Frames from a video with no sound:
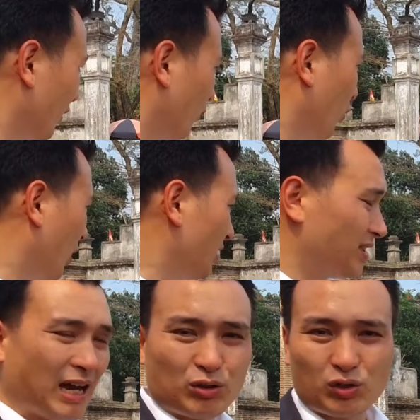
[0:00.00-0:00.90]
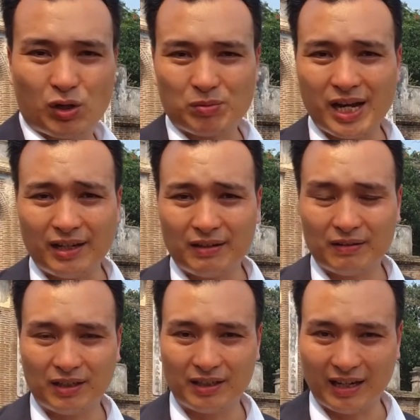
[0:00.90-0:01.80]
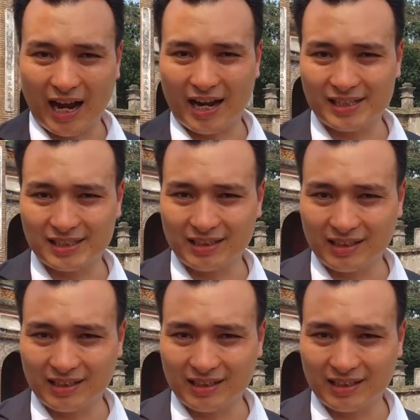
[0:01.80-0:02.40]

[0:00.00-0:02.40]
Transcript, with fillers: đức vua giao cho trọng trách thì ngài